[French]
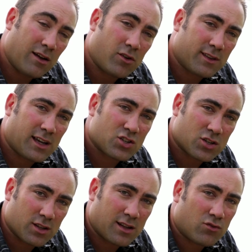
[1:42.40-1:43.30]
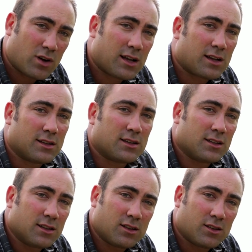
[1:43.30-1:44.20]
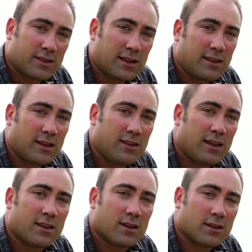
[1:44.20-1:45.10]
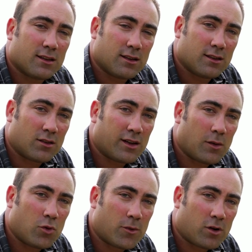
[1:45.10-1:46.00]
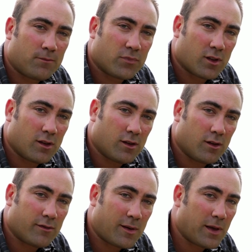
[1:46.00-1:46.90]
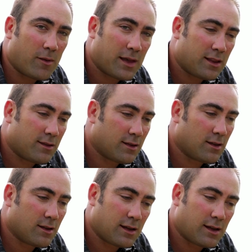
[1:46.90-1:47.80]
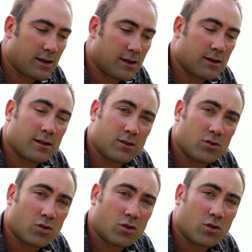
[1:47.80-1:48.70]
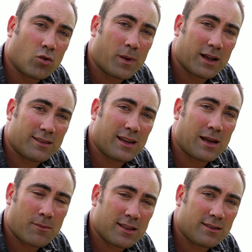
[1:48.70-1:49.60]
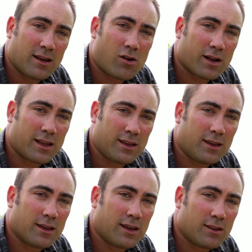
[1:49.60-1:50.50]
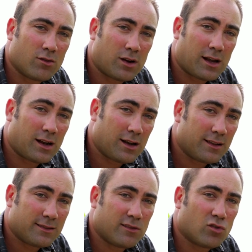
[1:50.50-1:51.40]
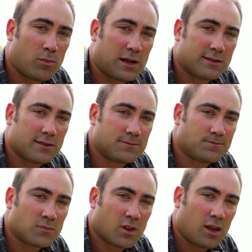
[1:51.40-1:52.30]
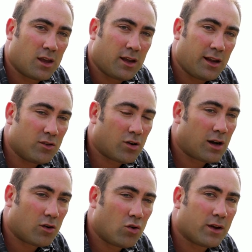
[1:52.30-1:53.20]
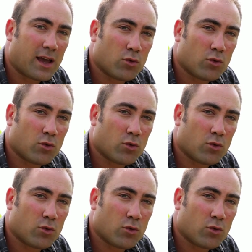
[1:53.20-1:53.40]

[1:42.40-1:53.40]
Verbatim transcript: L'avantage d'avoir cette technique d'enherbement va permettre euh, de compacter la matière organique et de la laisser sur place. Il n'y aura aucun